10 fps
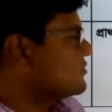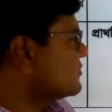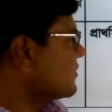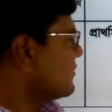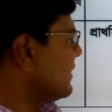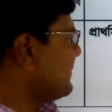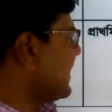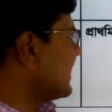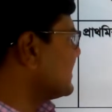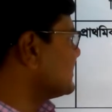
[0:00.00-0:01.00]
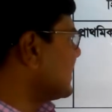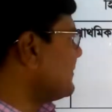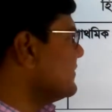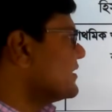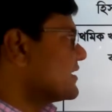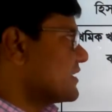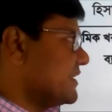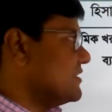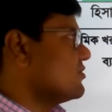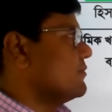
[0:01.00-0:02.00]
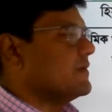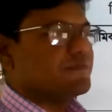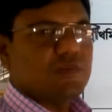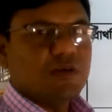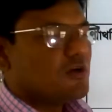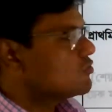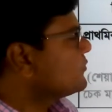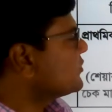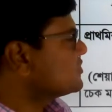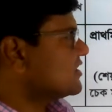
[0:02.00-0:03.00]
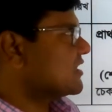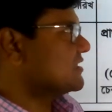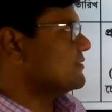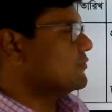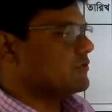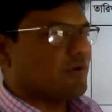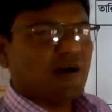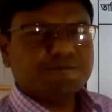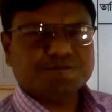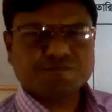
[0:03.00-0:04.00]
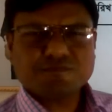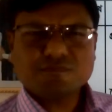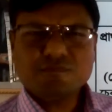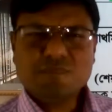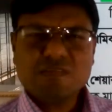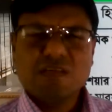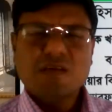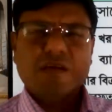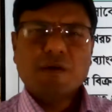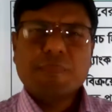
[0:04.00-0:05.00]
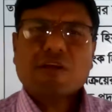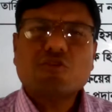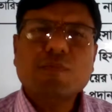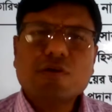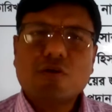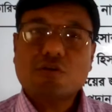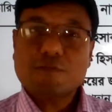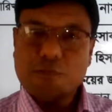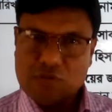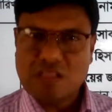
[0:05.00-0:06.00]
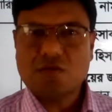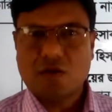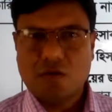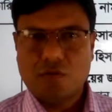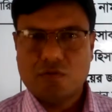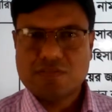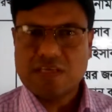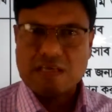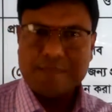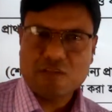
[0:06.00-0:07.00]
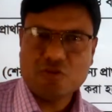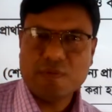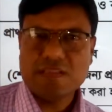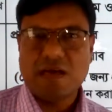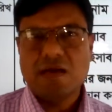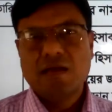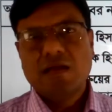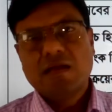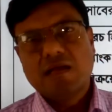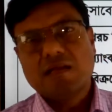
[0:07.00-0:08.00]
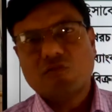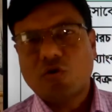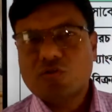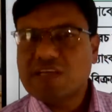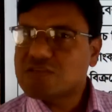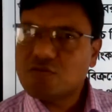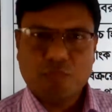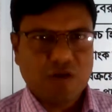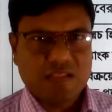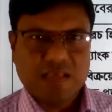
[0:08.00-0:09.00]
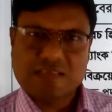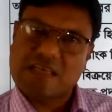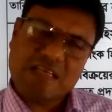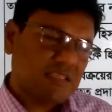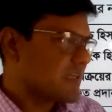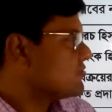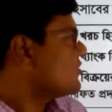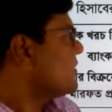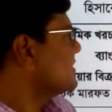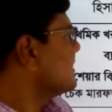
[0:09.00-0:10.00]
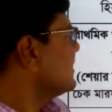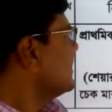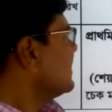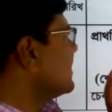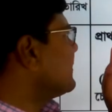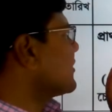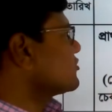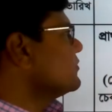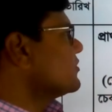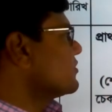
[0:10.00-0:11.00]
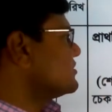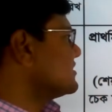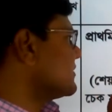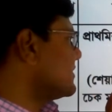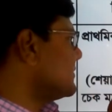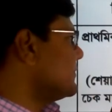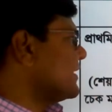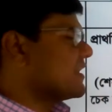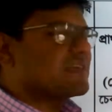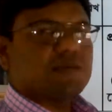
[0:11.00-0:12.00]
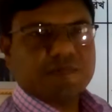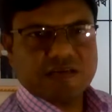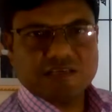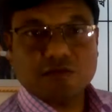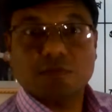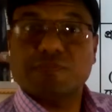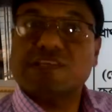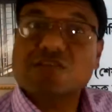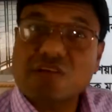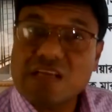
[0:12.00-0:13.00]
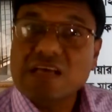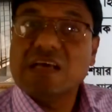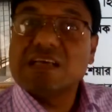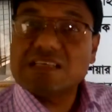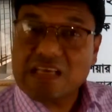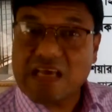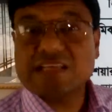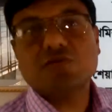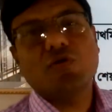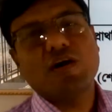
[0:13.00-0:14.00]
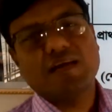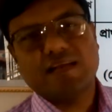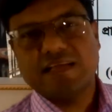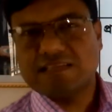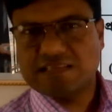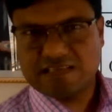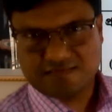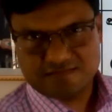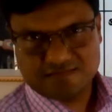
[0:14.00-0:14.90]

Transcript: পরিশোধ করা হলে ব্যাংক হিসাব ক্রেডিট হবে তো প্রিয় শিক্ষার্থী বন্ধুরা প্রাথমিক খরচ প্রদান করা হলো চেকের মাধ্যমে না এই নগদে কিছু বলা নাই সেক্ষেত্রে কিন্তু আমাদের এই প্রাথমিক খরচ হিসাব দেবে ব্যাংক হিসাব ক্রেডিট হবে বিশেষ করে শেয়ার ইস্যুর অঙ্কের ক্ষেত্রে